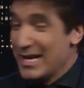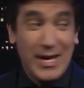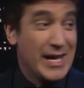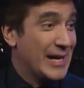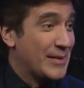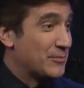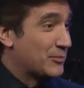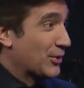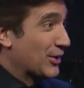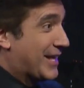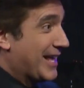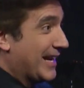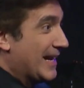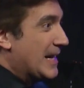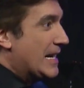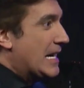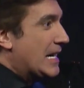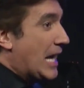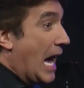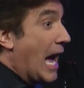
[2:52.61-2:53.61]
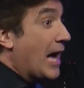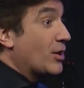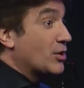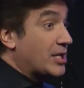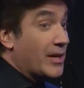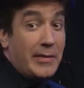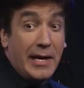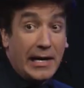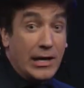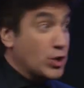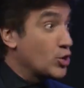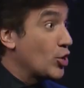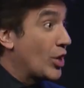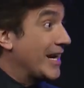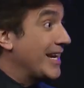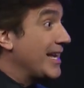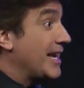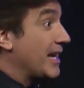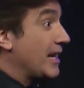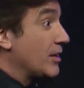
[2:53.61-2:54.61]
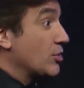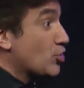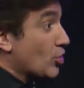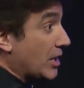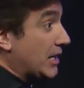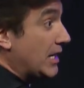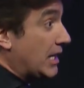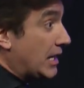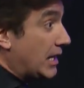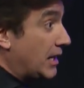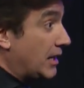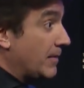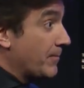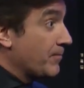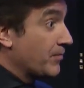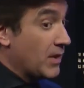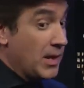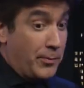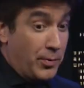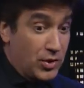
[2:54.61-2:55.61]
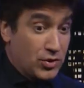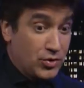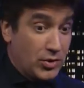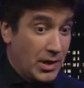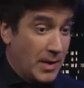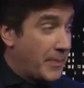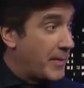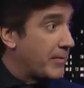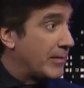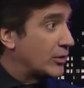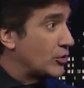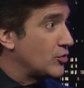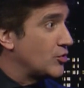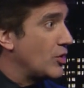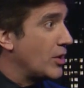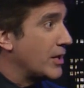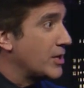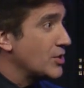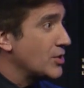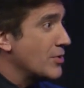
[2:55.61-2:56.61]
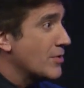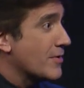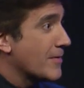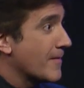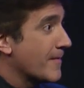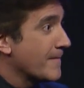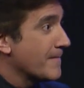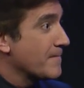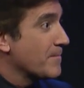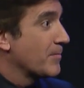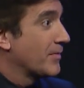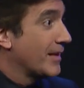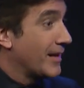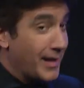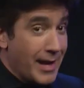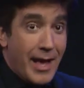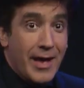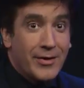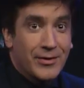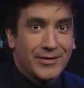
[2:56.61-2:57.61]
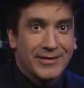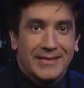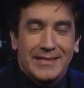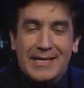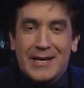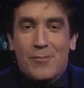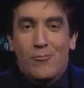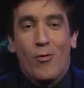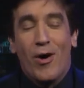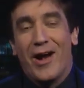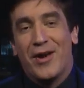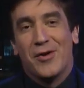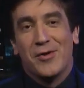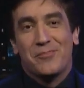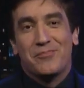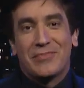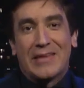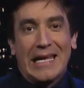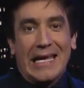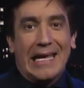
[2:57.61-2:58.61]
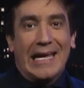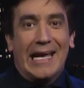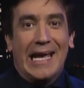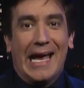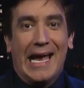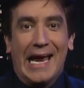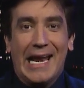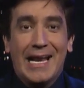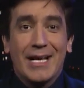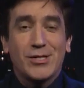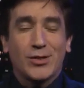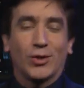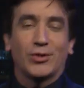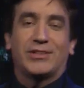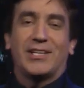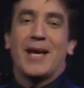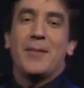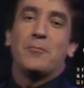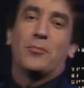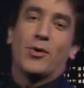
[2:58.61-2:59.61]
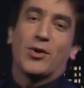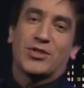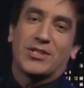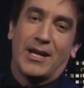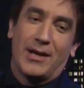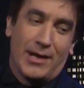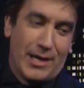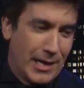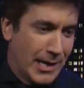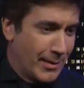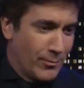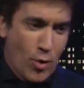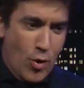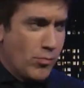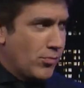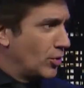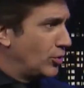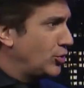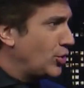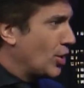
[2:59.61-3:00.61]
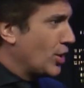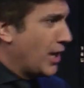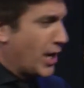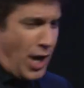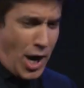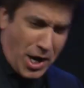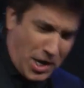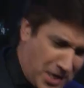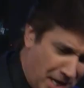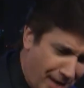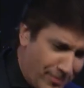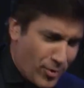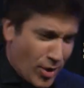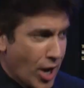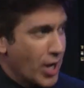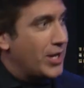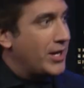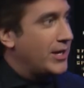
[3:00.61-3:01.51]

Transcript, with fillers: no hubieses existido. Ah, sabía que yo gané, ¿eh? Yo gané. ¿Por ¿eh? qué ganaste? Y porque qué? soy el espermatozoide que llegó. Ah, claro. Bueno. En esos tiempos eh, éramos un montón, eh, que queríamos